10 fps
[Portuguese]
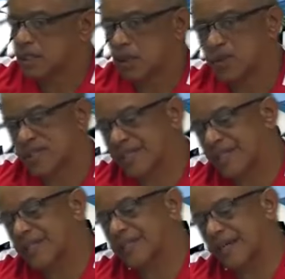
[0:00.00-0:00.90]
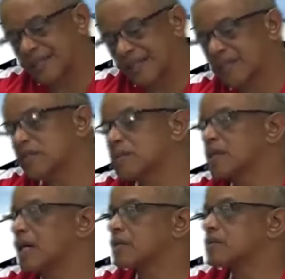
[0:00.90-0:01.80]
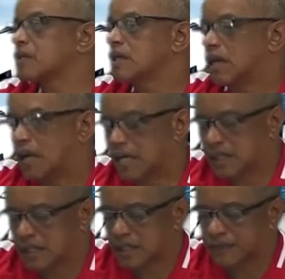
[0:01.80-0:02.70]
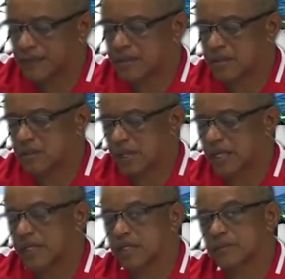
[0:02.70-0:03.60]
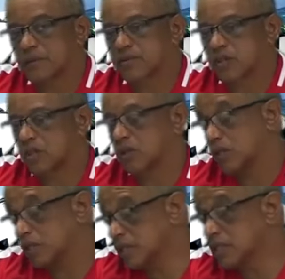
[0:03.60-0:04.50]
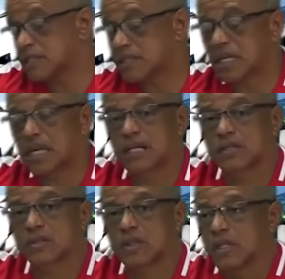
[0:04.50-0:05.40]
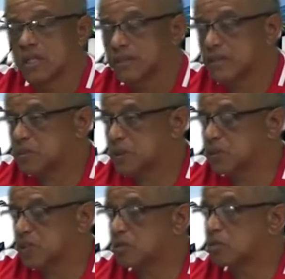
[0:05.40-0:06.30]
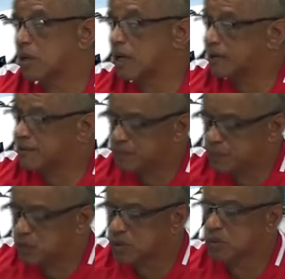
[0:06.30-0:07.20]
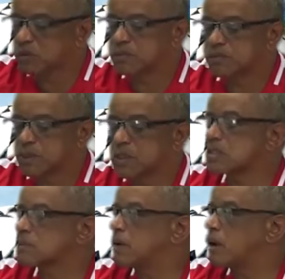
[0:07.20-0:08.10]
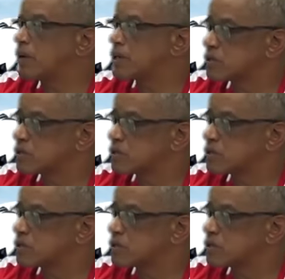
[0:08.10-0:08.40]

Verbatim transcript: Então você tem que estar determinado a querer fazer uma carreira profissional. E nesse caso, nesse projeto, é a função principal é a